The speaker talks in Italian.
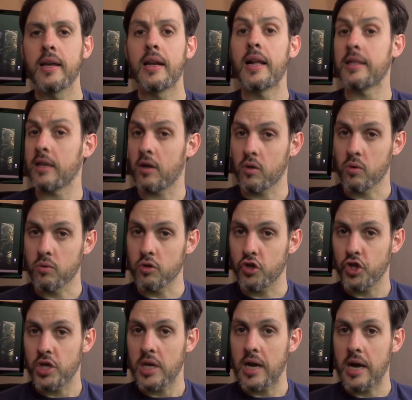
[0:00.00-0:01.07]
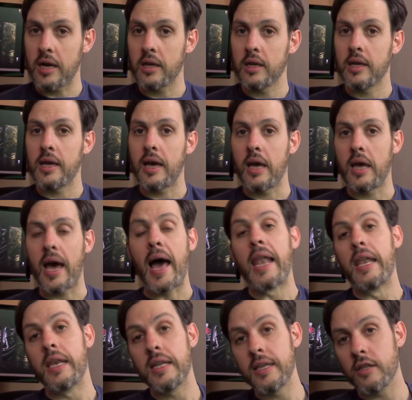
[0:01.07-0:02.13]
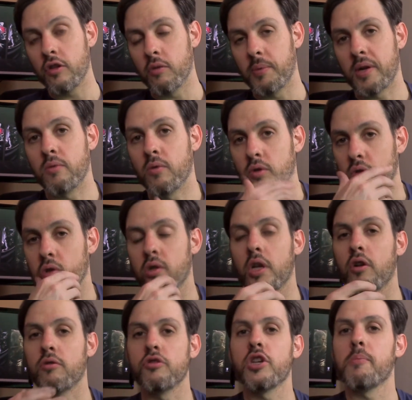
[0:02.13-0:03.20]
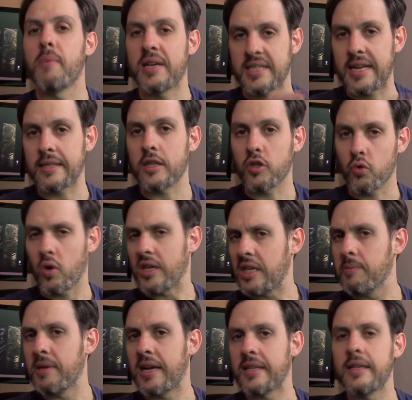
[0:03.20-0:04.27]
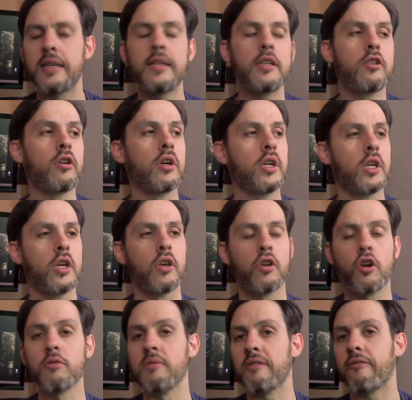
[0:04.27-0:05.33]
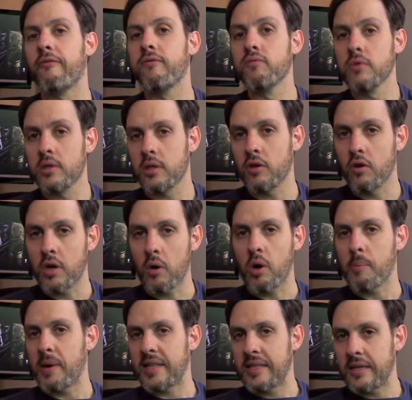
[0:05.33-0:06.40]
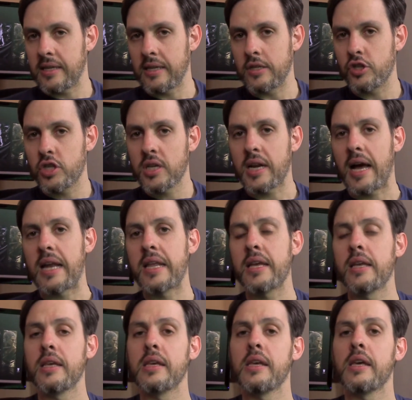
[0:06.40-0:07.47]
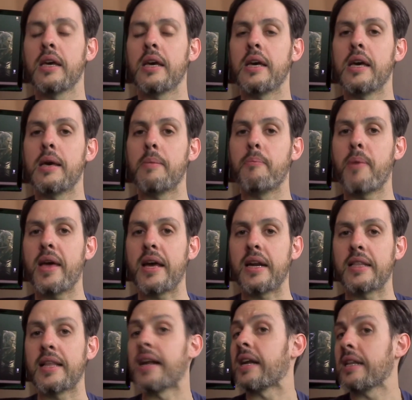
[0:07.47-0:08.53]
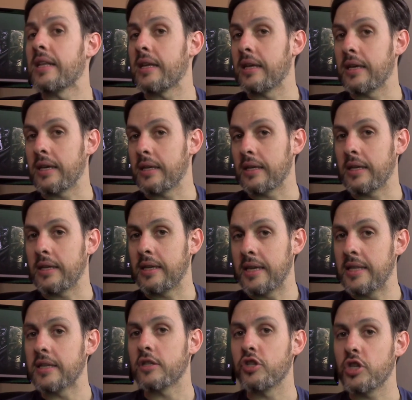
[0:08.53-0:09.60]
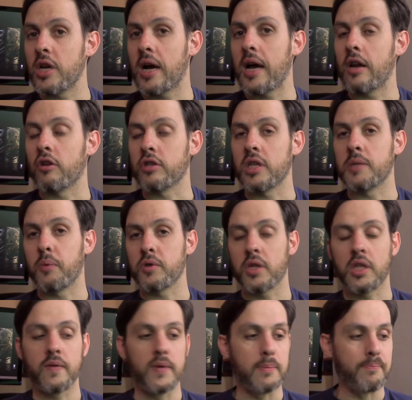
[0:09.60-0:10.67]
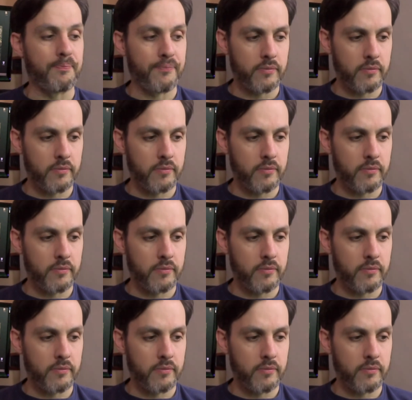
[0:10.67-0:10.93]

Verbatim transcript: la tecnologia eh, al litio? Perché sono tecnologie basate sulla chimica del litio. Come funziona una batteria in generale? eh, per dare eh, energia ai nostri dispositivi.